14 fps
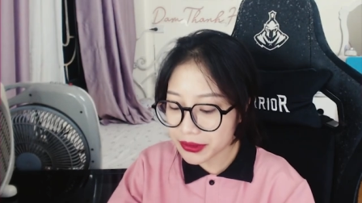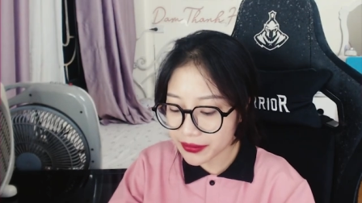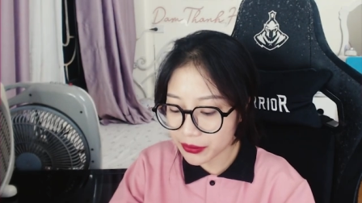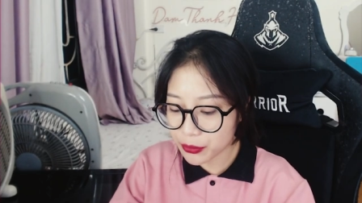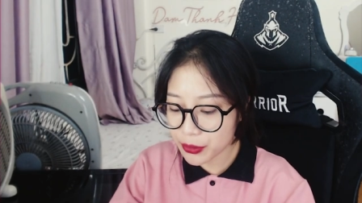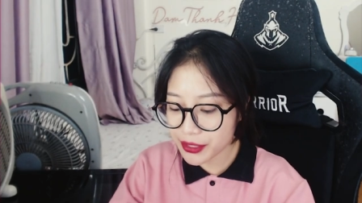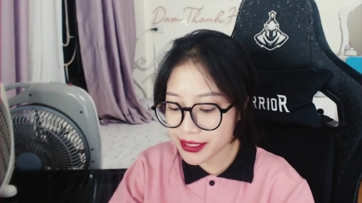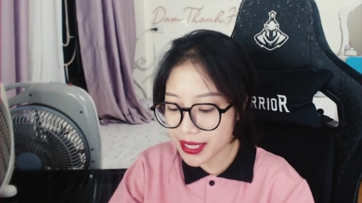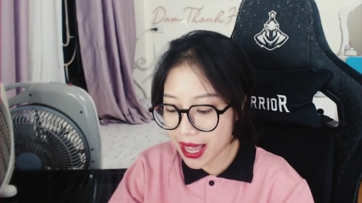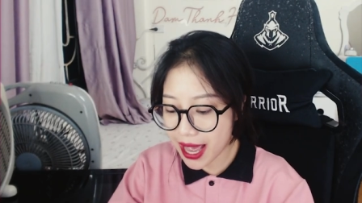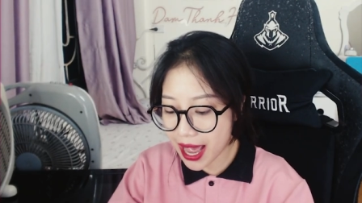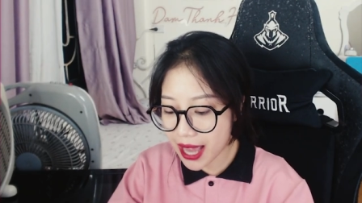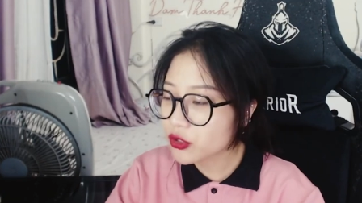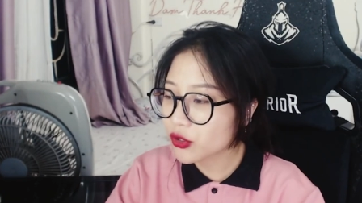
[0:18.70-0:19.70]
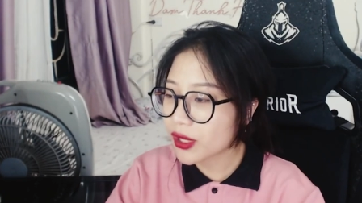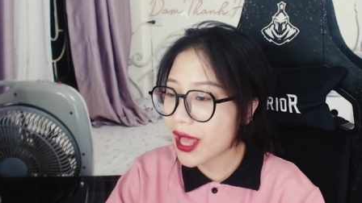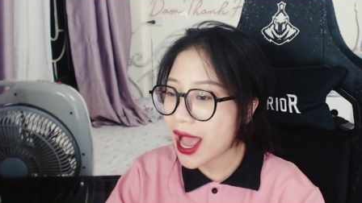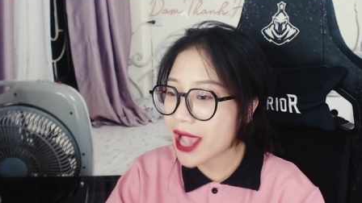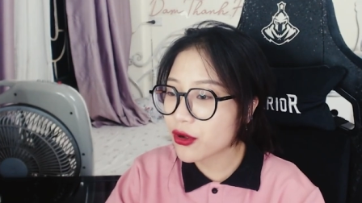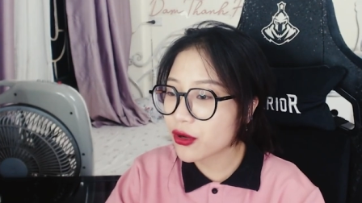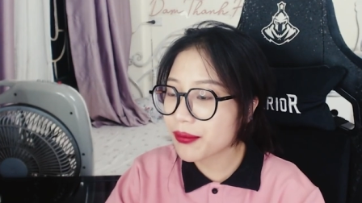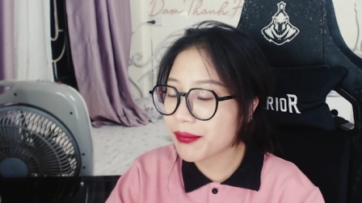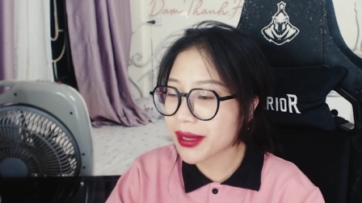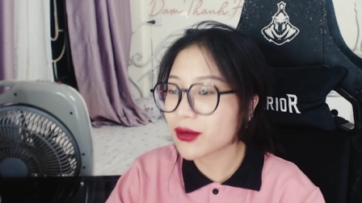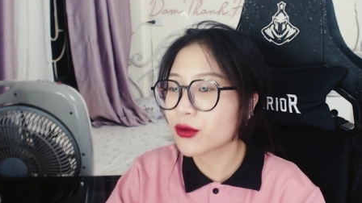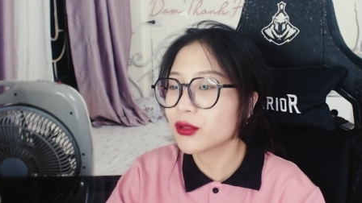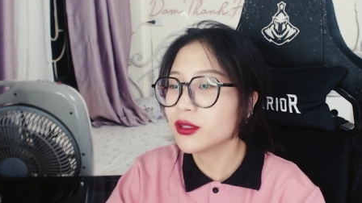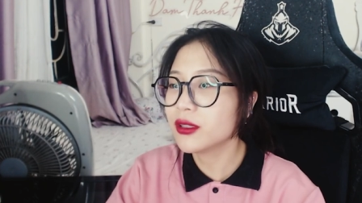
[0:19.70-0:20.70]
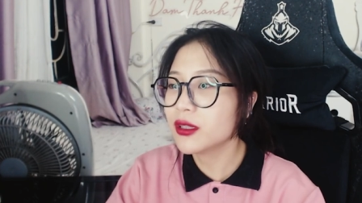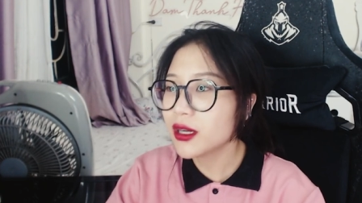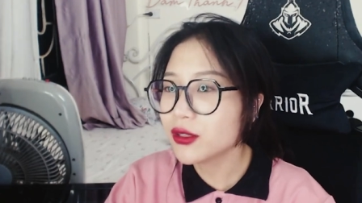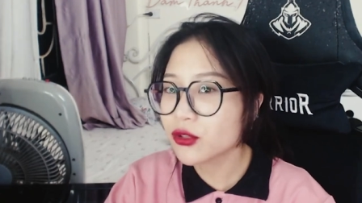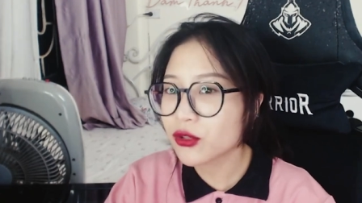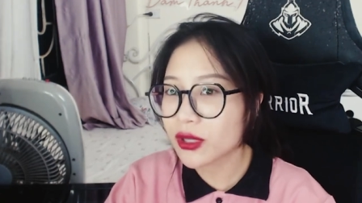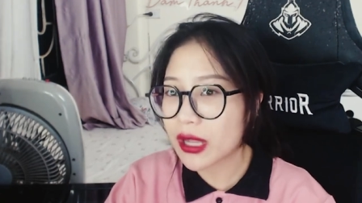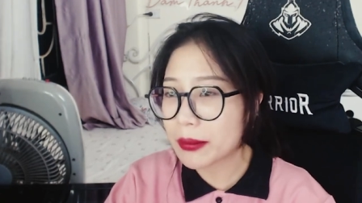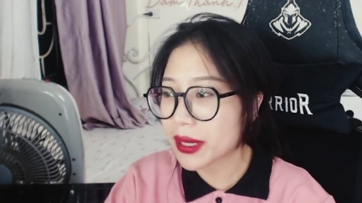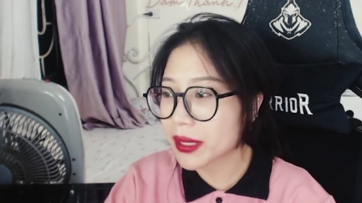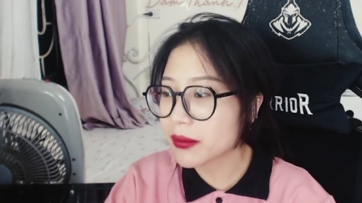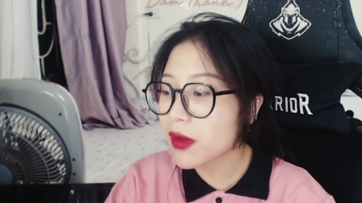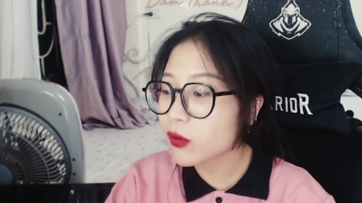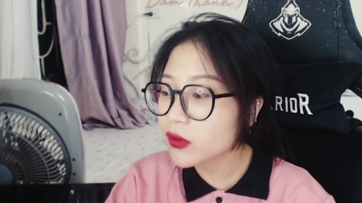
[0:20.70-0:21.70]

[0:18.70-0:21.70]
sẽ phải thuê nhà, rồi là hai con mèo nữa, rồi là máy móc